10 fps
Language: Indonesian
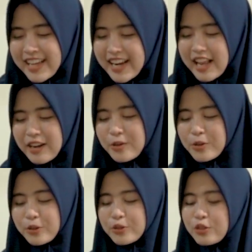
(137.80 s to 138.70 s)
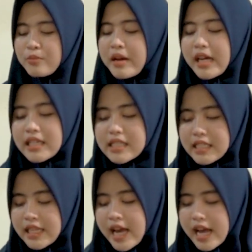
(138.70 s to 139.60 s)
Lalu untuk
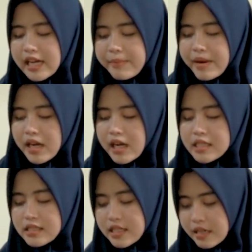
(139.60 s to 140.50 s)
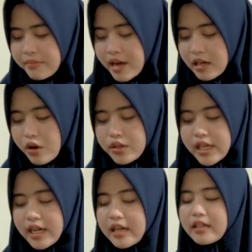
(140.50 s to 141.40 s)
magazinnya ada magazin
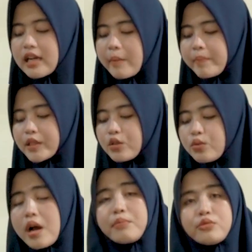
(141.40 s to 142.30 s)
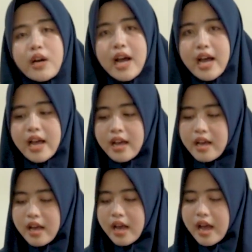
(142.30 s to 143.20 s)
Marauder dapat dua buah
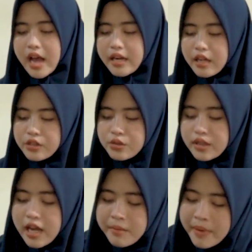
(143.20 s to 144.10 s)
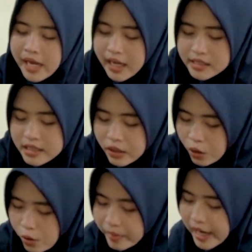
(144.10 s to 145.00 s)
ada juga magazin
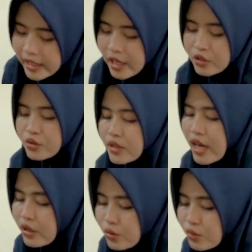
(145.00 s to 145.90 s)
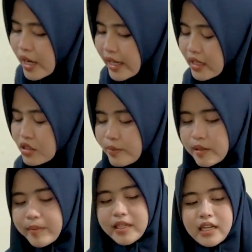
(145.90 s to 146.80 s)
kobranya juga dua ya
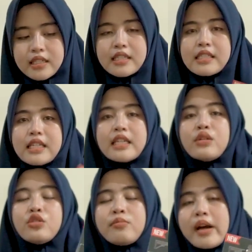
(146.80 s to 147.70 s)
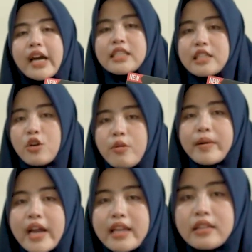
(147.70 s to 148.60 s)
sobat pedler di sini untuk magazin
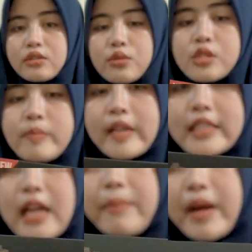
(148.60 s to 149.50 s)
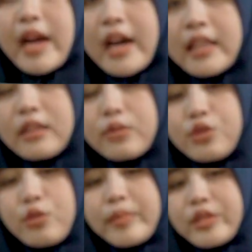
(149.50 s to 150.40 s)
kobra itu spesial banget
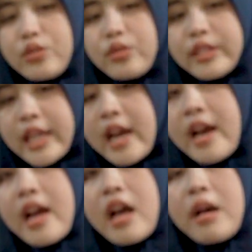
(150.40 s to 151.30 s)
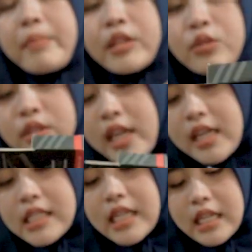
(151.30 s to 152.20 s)
untuk bentuknya bentuknya
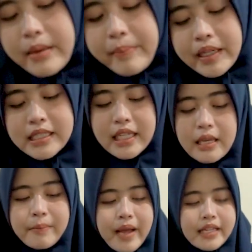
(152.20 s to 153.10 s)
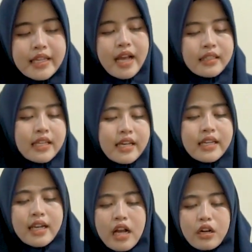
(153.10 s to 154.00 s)
di sini persegi panjang
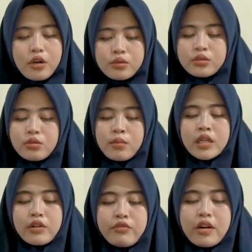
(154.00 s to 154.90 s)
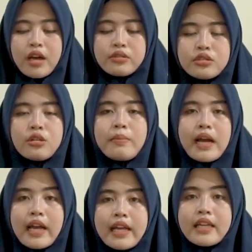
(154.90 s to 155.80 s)
jadi kalau untuk mode full auto
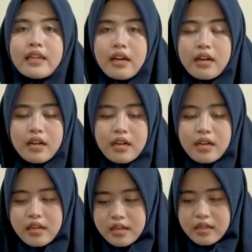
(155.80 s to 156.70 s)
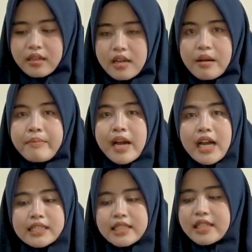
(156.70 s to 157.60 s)
pakai uh,
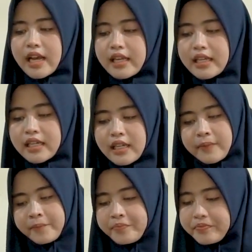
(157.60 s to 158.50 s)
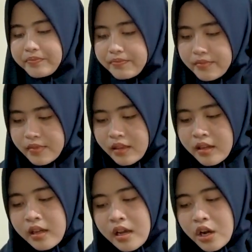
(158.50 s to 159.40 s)
magazin yang ini
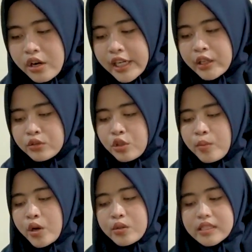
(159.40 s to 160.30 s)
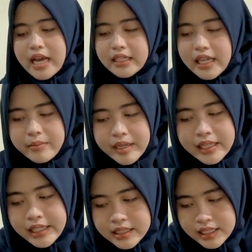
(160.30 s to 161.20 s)
Oke untuk bonus dari MG
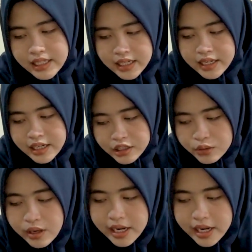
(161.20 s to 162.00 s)
nya sendiri itu